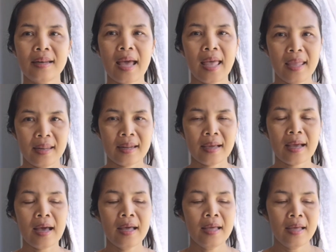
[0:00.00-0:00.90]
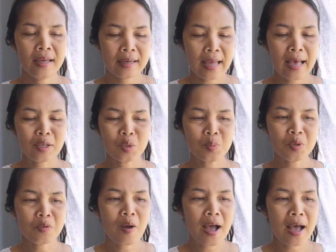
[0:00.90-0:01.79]
ไดนะคะถ้าสม
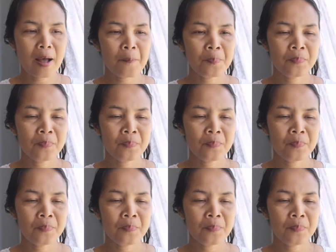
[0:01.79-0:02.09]
มติว่า